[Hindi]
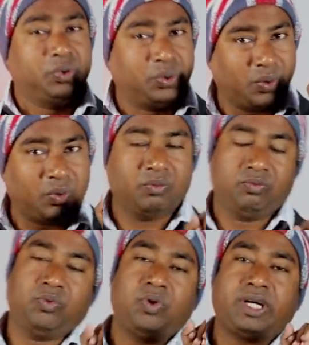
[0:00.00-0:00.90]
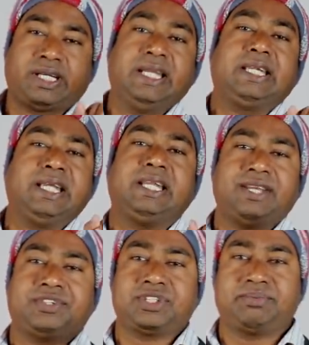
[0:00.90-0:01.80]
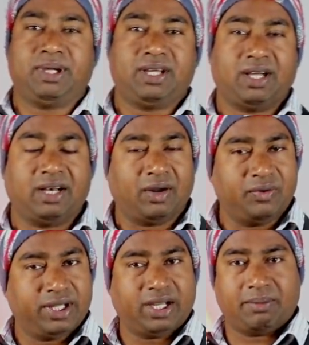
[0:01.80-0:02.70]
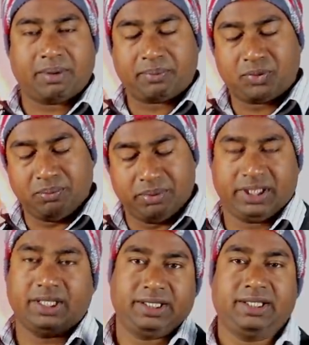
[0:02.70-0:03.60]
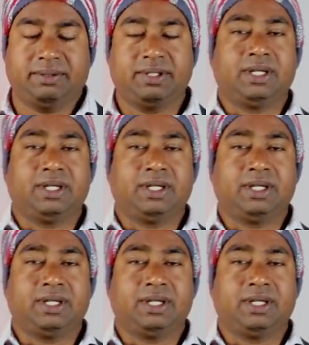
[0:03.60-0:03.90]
तो वो किन किन केसेस में अलाउड है हम आपको बताते हैं